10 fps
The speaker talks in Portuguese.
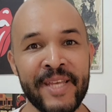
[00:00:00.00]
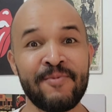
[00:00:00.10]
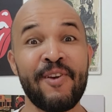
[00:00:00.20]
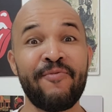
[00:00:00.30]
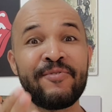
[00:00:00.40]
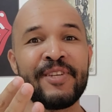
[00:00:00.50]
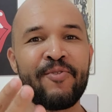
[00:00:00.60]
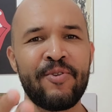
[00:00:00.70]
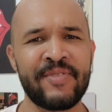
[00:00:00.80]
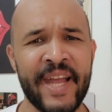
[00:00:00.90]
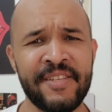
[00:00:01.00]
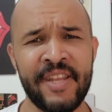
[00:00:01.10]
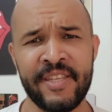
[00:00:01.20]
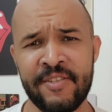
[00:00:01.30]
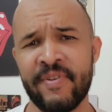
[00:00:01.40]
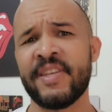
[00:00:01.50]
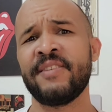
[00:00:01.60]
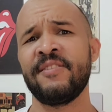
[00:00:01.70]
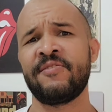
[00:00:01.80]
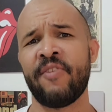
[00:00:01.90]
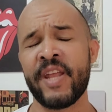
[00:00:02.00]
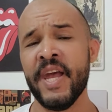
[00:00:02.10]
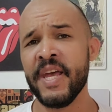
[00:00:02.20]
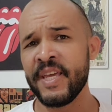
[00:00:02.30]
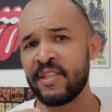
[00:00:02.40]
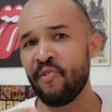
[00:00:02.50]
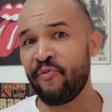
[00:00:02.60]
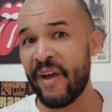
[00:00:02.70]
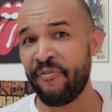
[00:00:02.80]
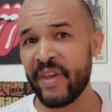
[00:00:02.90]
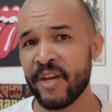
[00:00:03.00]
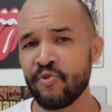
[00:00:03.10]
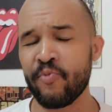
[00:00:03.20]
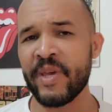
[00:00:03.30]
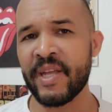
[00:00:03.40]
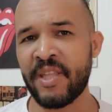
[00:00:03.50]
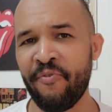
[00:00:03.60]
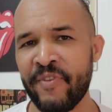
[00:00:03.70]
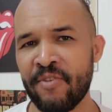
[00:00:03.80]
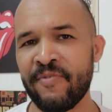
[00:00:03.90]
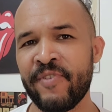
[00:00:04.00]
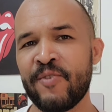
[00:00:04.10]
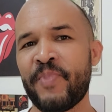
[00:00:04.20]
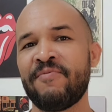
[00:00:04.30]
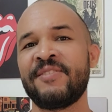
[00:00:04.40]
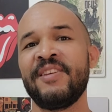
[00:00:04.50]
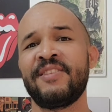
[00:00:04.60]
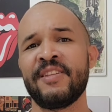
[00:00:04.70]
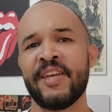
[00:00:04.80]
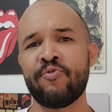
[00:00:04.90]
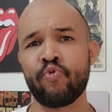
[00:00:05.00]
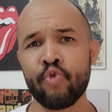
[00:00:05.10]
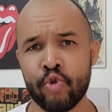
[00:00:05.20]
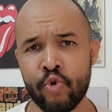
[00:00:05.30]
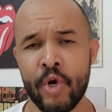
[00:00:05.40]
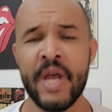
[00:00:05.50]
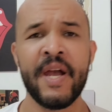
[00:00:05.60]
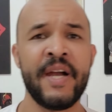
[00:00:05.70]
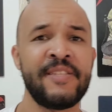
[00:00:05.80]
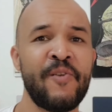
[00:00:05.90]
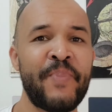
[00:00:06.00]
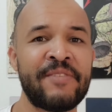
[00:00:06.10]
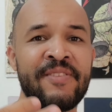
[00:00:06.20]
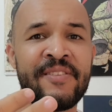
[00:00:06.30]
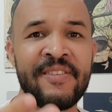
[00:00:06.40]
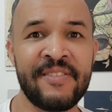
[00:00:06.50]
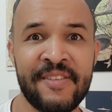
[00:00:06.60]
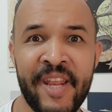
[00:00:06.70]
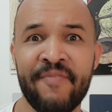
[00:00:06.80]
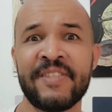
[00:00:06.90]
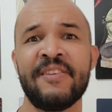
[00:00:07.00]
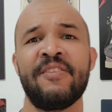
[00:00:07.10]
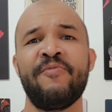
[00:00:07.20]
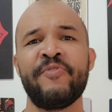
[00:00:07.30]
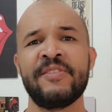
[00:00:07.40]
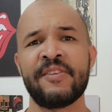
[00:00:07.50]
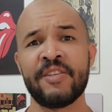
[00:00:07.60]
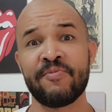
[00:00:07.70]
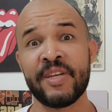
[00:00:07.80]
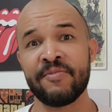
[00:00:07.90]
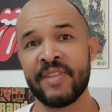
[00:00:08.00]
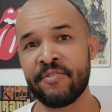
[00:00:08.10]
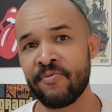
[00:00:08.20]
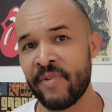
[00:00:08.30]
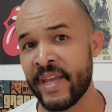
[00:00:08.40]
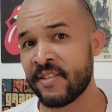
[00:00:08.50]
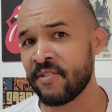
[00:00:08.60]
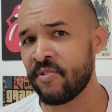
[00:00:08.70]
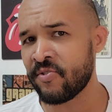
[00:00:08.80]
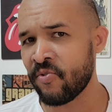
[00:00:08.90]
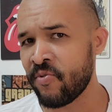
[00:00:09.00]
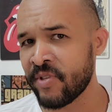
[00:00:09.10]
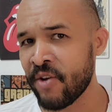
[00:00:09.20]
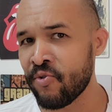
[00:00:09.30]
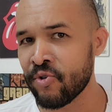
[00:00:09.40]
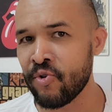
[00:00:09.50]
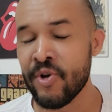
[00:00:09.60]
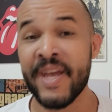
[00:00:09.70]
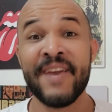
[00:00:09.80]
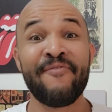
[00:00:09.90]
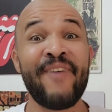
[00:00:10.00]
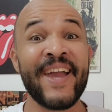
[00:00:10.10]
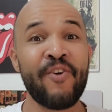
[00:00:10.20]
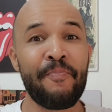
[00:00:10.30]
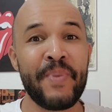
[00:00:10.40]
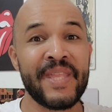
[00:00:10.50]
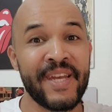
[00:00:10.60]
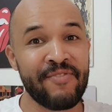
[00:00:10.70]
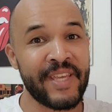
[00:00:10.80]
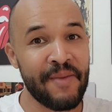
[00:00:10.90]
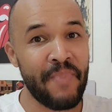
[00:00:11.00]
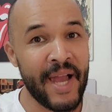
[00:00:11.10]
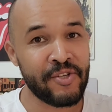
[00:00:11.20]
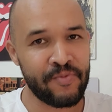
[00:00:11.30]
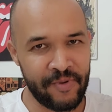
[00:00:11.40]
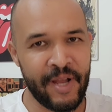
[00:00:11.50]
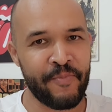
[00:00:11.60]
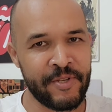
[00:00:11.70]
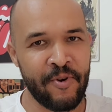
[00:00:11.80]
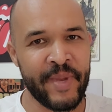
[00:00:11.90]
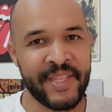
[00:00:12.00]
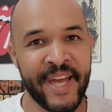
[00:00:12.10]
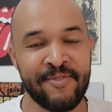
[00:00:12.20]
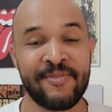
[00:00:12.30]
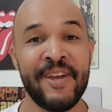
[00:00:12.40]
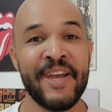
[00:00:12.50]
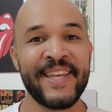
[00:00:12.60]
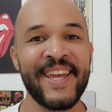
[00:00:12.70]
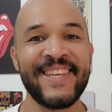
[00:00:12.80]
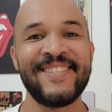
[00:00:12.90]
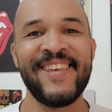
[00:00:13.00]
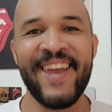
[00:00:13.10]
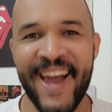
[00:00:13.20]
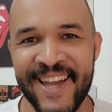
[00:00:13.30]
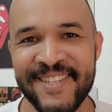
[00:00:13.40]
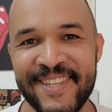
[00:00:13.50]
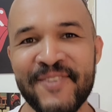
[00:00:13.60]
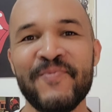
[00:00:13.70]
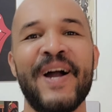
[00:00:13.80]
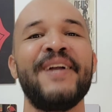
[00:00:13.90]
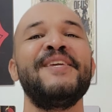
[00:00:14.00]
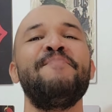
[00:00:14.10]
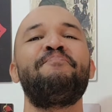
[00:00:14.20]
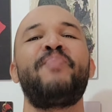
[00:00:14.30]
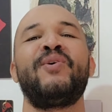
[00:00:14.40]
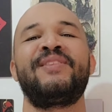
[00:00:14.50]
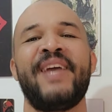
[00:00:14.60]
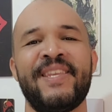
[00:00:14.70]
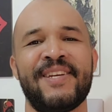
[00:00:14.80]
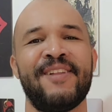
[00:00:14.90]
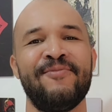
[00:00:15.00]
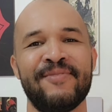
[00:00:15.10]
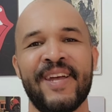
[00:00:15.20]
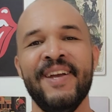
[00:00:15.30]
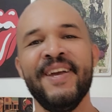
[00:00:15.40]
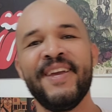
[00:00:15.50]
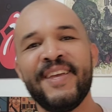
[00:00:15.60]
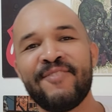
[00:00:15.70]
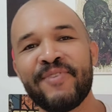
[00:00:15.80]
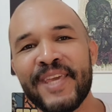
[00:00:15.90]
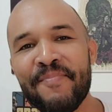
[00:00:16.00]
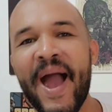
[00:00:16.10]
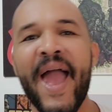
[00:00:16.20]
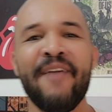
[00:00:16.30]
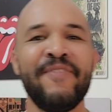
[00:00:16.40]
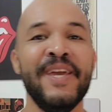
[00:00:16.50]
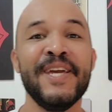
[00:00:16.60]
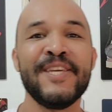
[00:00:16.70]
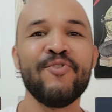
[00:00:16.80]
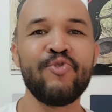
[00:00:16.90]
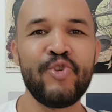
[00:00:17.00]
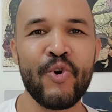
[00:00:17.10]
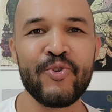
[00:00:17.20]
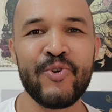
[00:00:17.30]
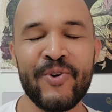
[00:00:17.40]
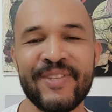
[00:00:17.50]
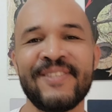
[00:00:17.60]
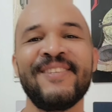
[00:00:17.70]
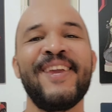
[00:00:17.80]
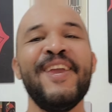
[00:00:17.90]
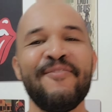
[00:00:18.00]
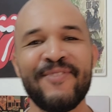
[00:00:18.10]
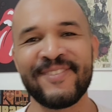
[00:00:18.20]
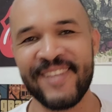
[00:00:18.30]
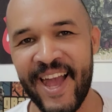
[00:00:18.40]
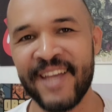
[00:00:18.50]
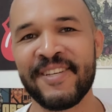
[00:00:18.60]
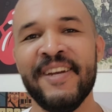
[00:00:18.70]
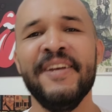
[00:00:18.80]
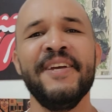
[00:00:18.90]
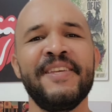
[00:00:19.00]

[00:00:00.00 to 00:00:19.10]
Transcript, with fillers: mesmo, e eu vou te contar direitinho aqui essa história. Então vai ficando comigo até o final do vídeo para você entender tudo Vai dizer, eu peço que se inscreva, se ainda não for inscrito, deixa o dedo no like se gostou do conteúdo. Vai opinando aqui embaixo, no campo de comentários. O que, que você acha de uma hipotética luta entre o Kimaev e o Joe Jones? Quem você acha